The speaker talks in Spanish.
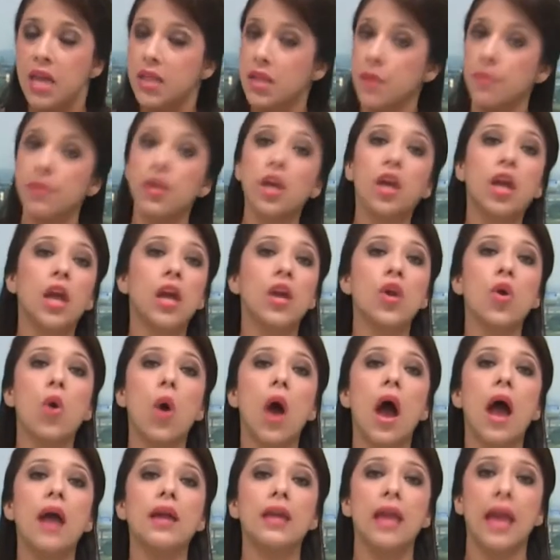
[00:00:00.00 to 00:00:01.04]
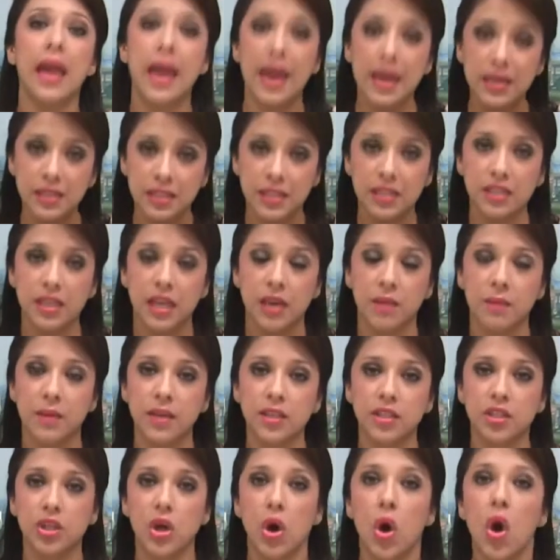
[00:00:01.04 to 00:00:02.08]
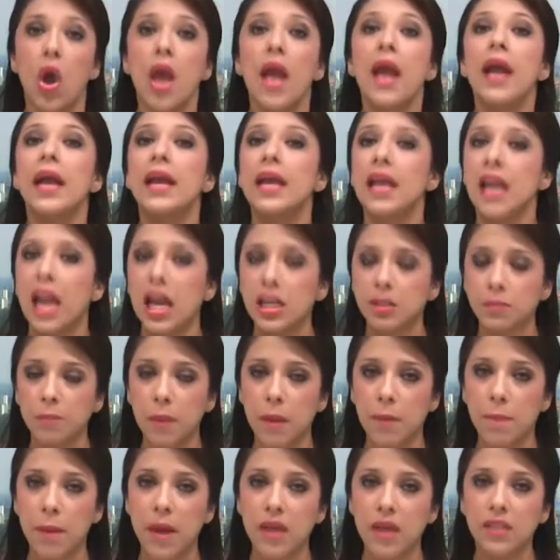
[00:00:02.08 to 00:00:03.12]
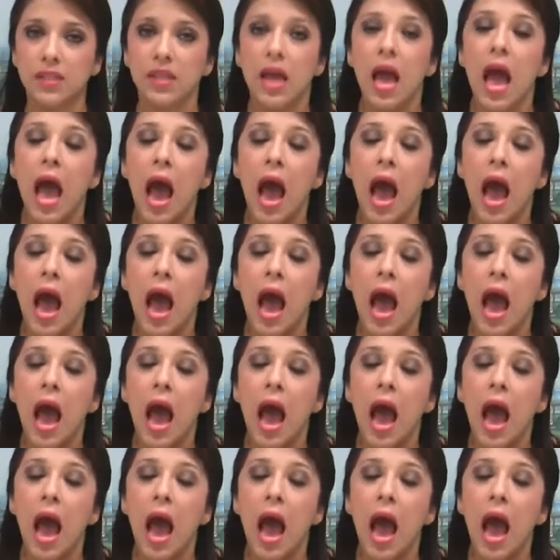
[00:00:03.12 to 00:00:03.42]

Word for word: debido a que no hay este servicio y las pipas